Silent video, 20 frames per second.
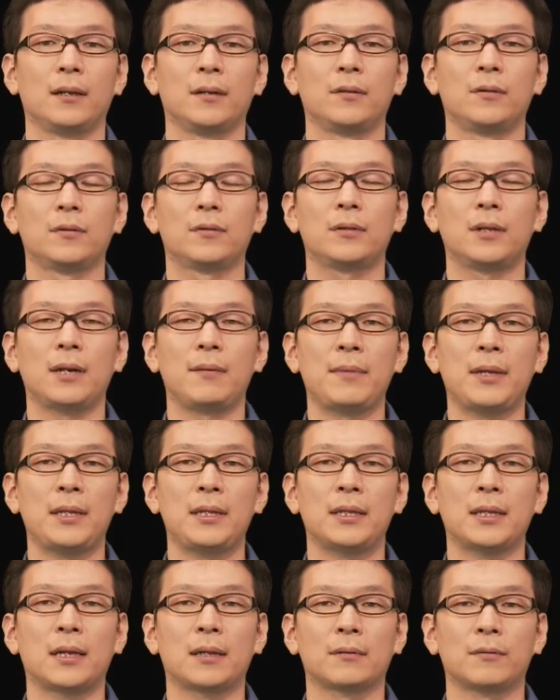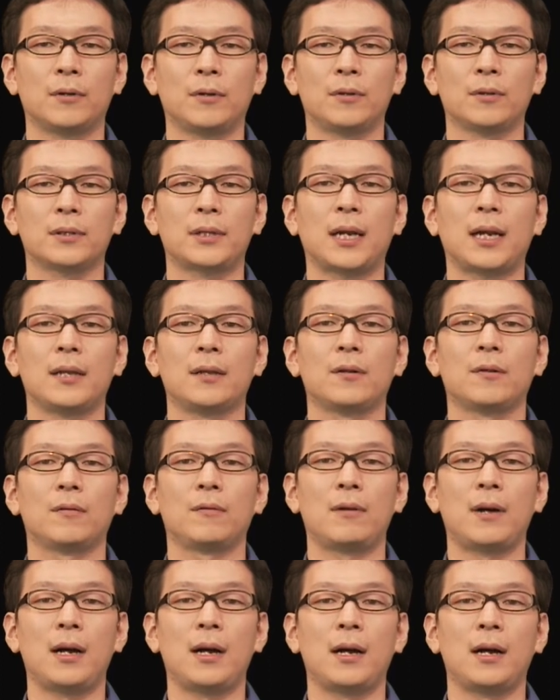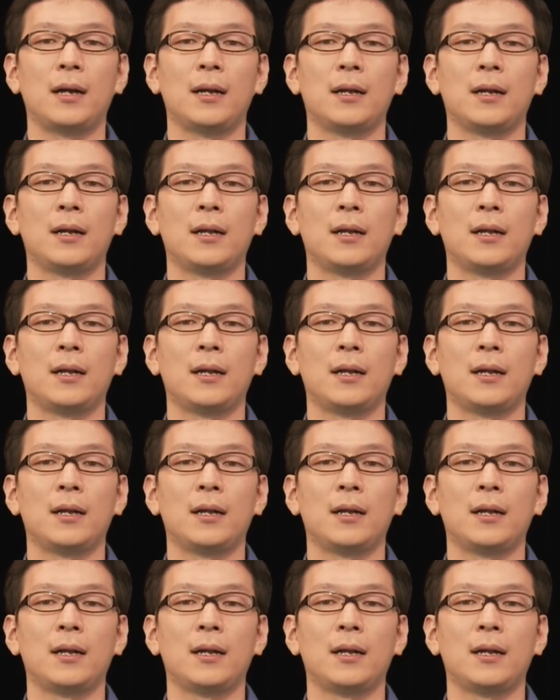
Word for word: 録画メディアの対応は